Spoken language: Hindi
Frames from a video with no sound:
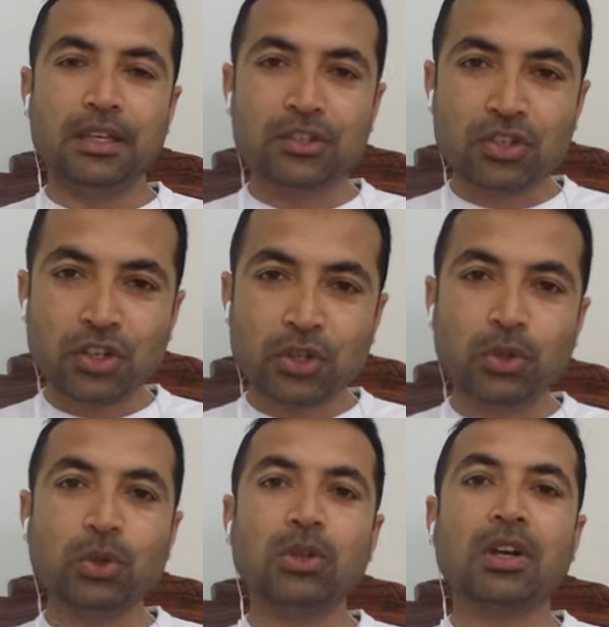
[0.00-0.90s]

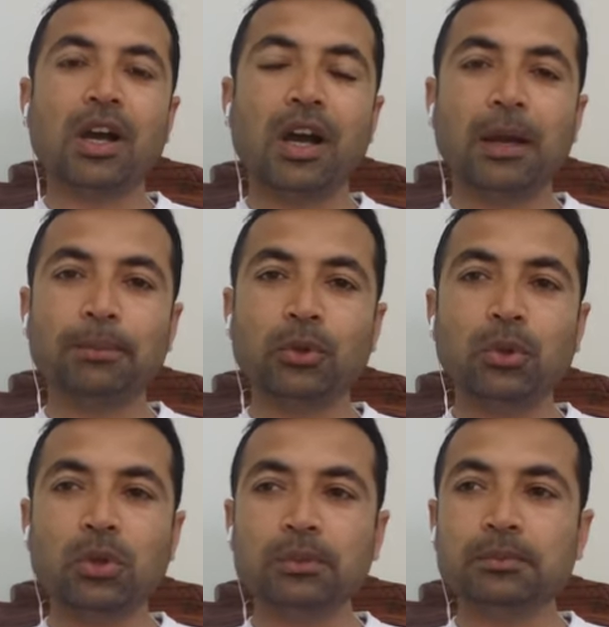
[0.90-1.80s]
इंस्टीट्यूट
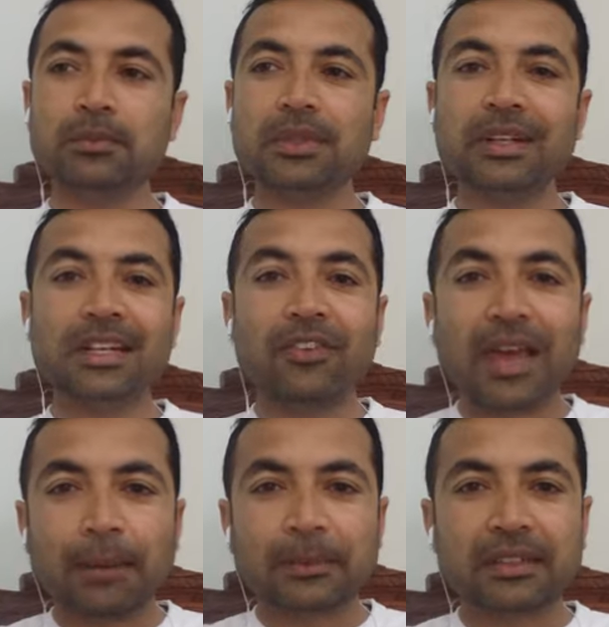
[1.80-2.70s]
आपको
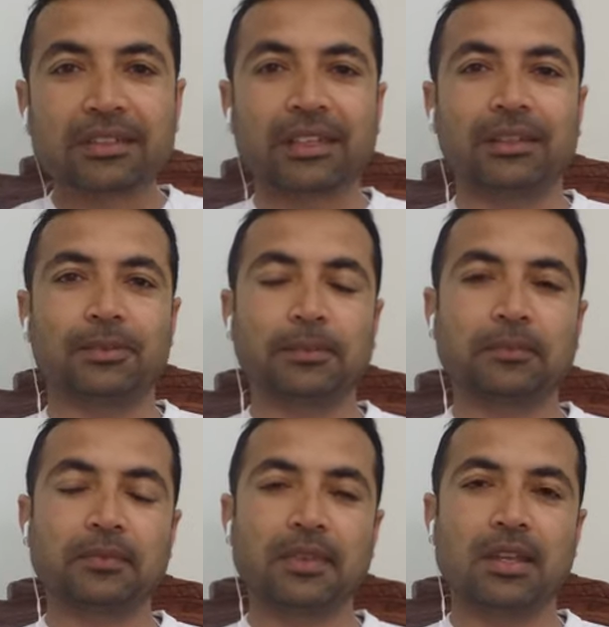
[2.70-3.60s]
डेवलप करता है
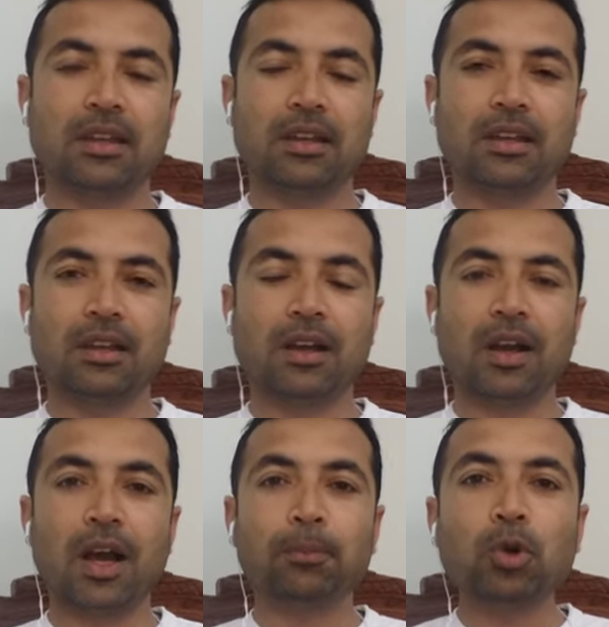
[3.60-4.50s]

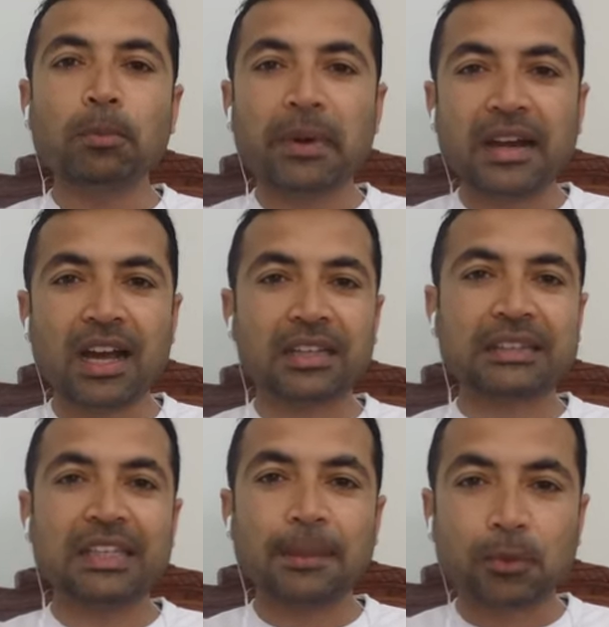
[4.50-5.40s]
आपको बना
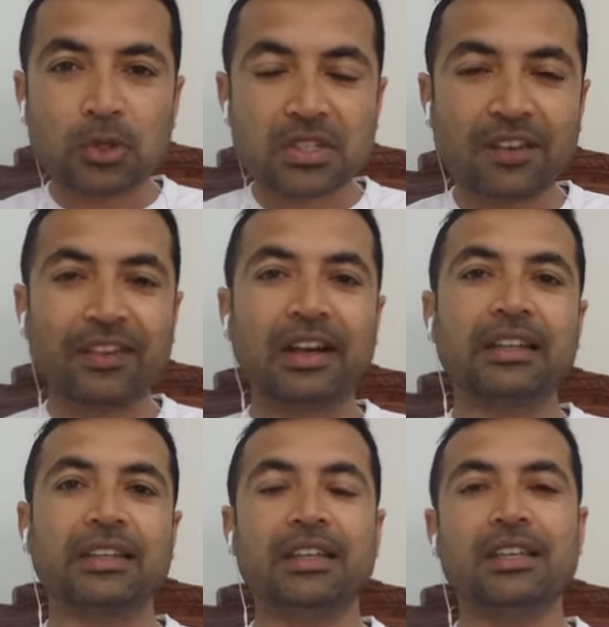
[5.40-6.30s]
के आपको संवार
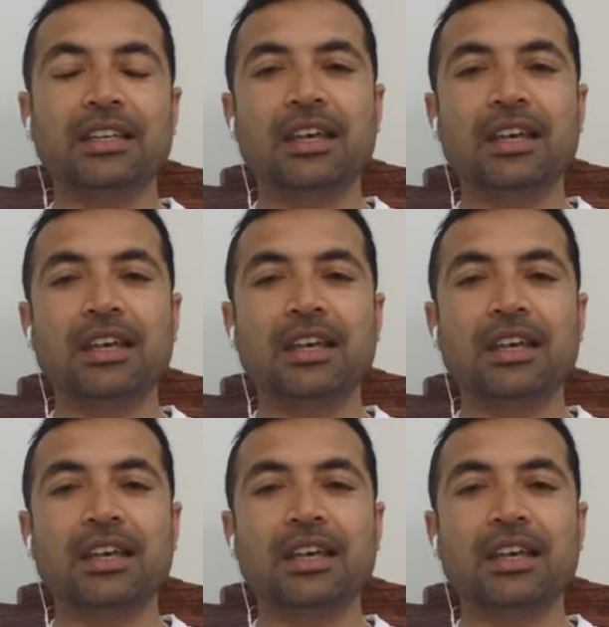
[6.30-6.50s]
के